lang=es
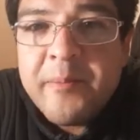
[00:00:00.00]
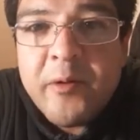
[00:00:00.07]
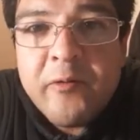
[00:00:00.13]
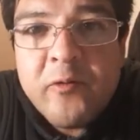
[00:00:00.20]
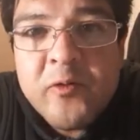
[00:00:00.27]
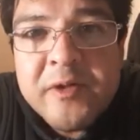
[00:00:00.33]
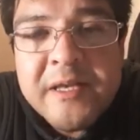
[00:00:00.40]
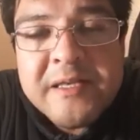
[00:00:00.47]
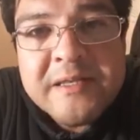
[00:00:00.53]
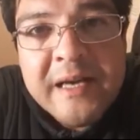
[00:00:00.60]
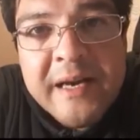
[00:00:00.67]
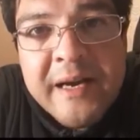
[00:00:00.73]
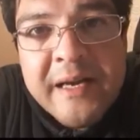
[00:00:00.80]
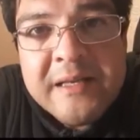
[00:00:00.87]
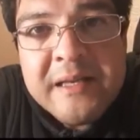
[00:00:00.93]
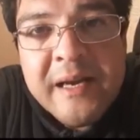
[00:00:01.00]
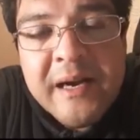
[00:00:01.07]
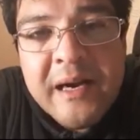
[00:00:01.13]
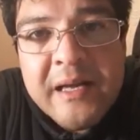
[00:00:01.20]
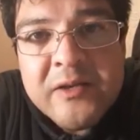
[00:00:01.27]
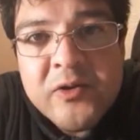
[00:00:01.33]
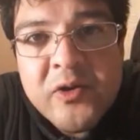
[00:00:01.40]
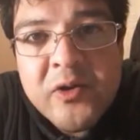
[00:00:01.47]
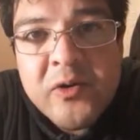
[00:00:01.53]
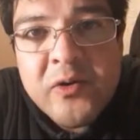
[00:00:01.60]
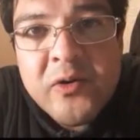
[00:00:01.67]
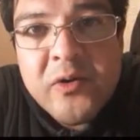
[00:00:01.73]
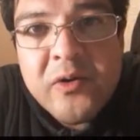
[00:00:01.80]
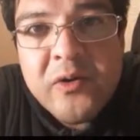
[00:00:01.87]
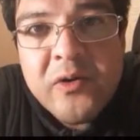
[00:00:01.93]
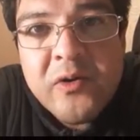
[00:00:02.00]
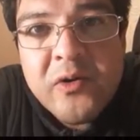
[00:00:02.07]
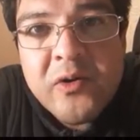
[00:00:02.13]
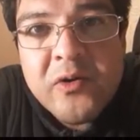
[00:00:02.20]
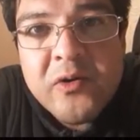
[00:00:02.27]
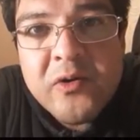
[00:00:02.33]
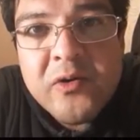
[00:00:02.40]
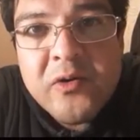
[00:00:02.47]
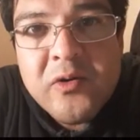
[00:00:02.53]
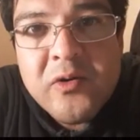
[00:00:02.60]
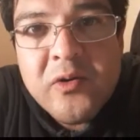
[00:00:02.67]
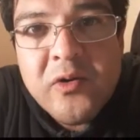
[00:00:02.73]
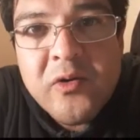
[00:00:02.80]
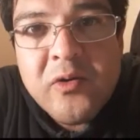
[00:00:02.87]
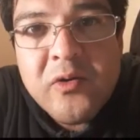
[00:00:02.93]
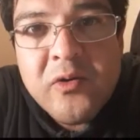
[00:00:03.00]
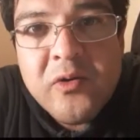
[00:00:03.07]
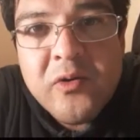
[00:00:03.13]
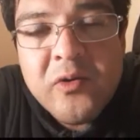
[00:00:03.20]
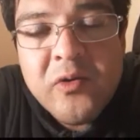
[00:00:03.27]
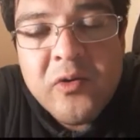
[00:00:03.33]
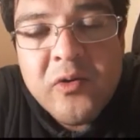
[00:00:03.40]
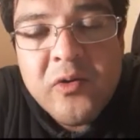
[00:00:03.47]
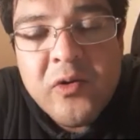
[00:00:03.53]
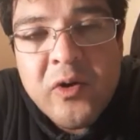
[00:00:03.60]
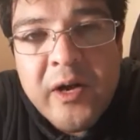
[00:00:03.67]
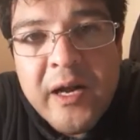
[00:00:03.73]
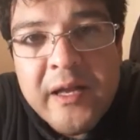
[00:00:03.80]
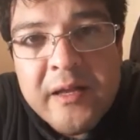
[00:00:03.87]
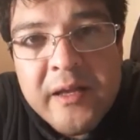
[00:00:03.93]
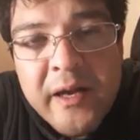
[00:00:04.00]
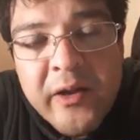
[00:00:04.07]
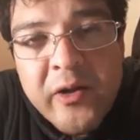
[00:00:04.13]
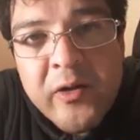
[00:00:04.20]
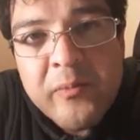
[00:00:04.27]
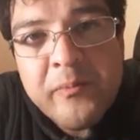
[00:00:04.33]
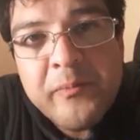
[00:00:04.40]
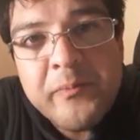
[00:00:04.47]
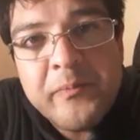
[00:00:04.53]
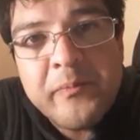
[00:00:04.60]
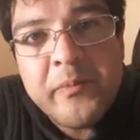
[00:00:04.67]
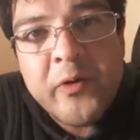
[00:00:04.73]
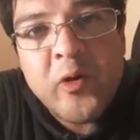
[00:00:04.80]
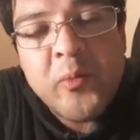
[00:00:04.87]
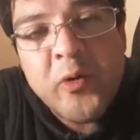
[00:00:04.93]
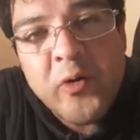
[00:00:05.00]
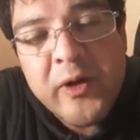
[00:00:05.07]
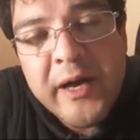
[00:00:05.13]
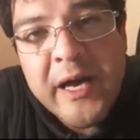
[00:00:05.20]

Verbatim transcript: profundizar en esa relación con, el interior propio